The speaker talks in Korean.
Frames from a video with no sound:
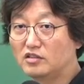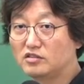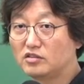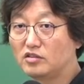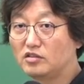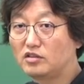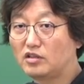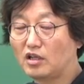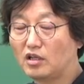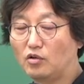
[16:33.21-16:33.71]

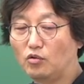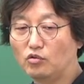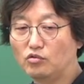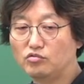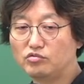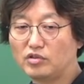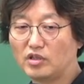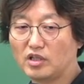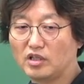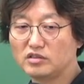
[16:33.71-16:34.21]
그래서 이따가
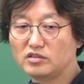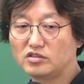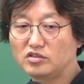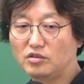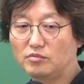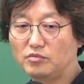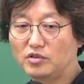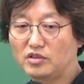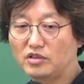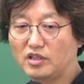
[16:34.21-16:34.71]
오후에
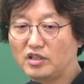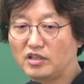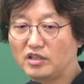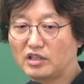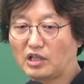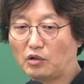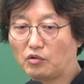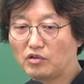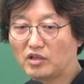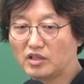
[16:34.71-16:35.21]
시험 볼 때
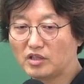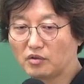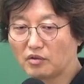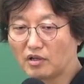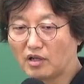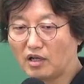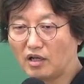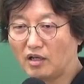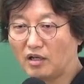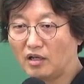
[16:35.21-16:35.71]
이게 나올까 안
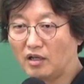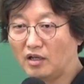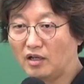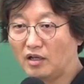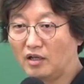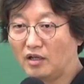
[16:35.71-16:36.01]
나올까?